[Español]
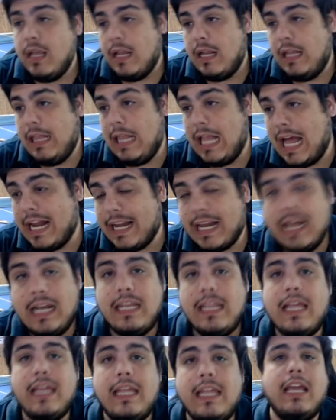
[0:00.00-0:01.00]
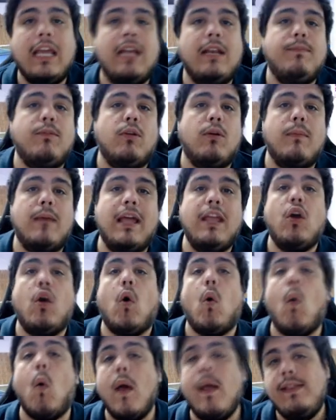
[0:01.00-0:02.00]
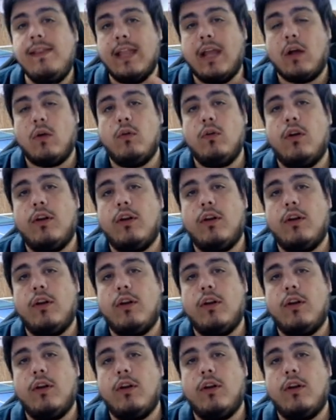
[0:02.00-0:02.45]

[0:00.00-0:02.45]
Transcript: La realidad es que CryptoMike cuenta con un